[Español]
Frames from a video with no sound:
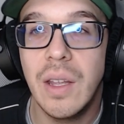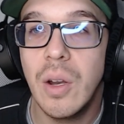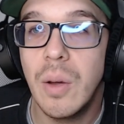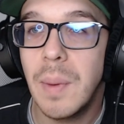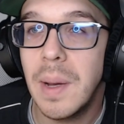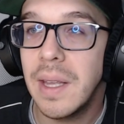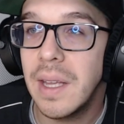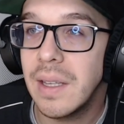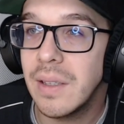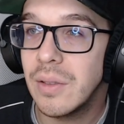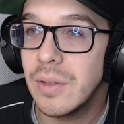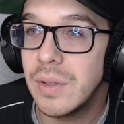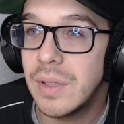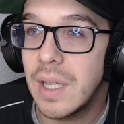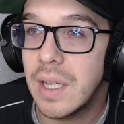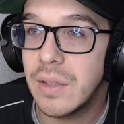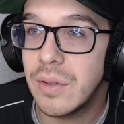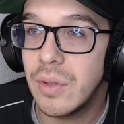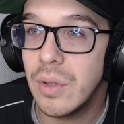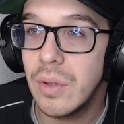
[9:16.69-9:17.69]
Ahí lo vais a
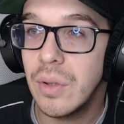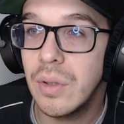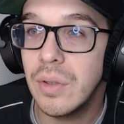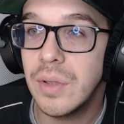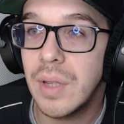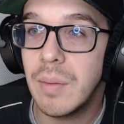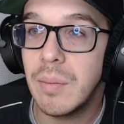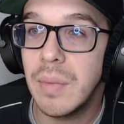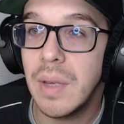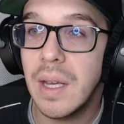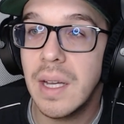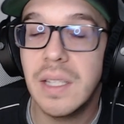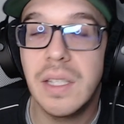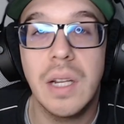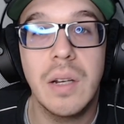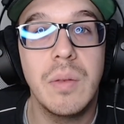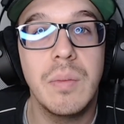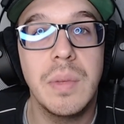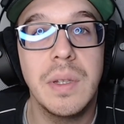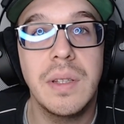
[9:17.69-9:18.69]
encontrar todo. También
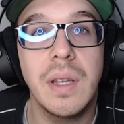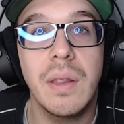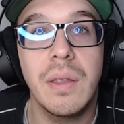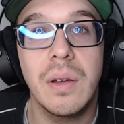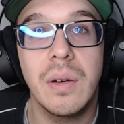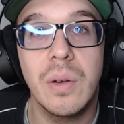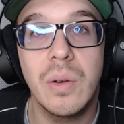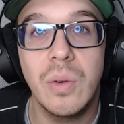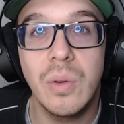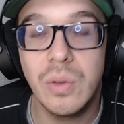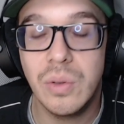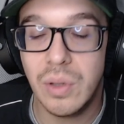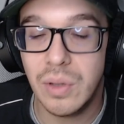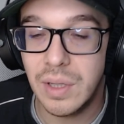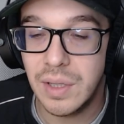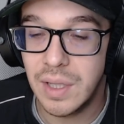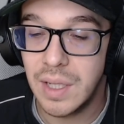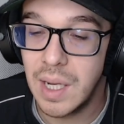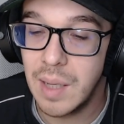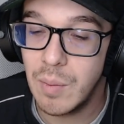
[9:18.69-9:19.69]
echarle un vistazo a los cursos
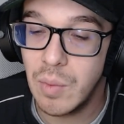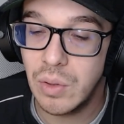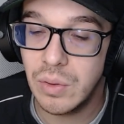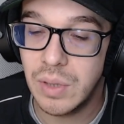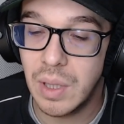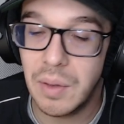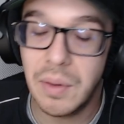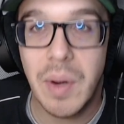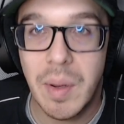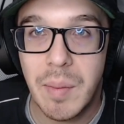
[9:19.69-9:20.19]
que tenemos.